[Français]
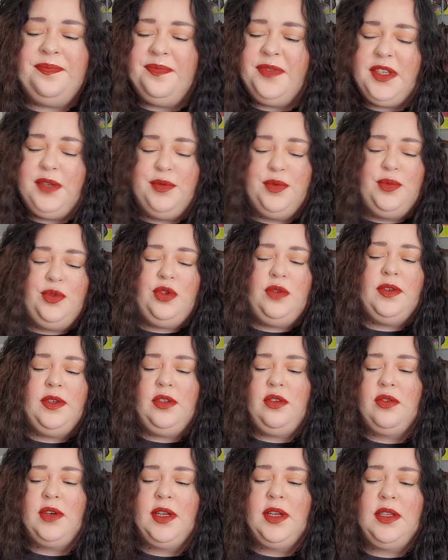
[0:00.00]
si vous me
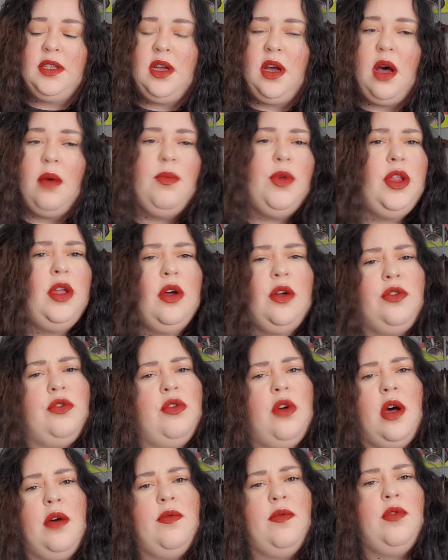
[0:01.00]
suivez sur Instagram, bah d'ailleurs
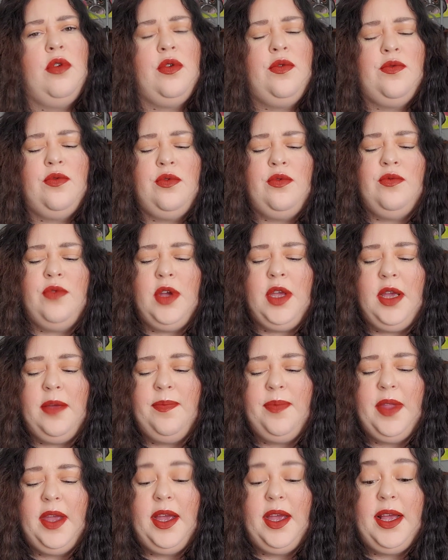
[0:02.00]
sur un vlog, vous le
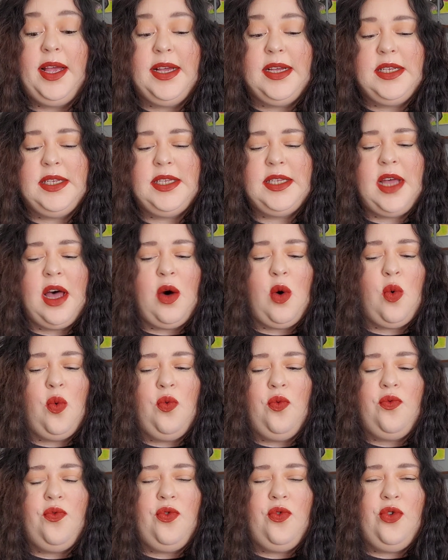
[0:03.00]
voyez. Ça
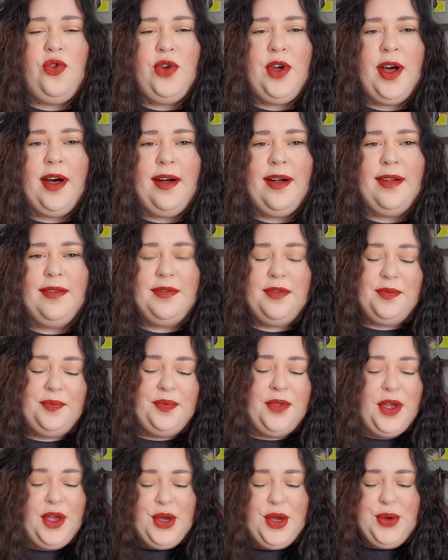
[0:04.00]
ronfle grave.
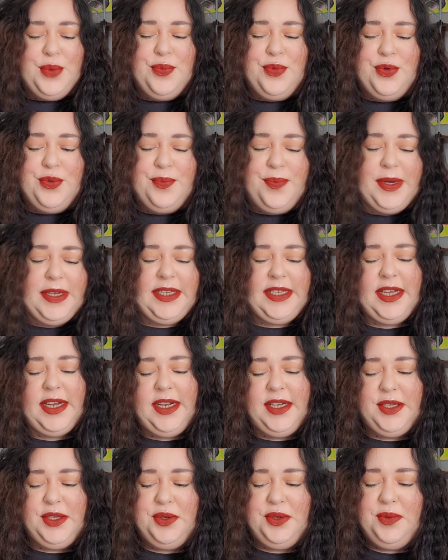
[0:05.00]
Bon, on passe à
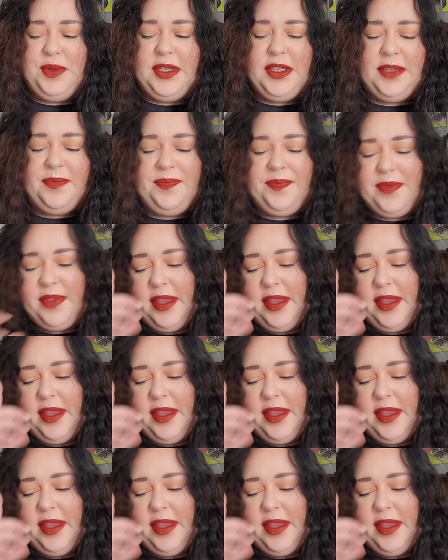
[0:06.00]
la suite.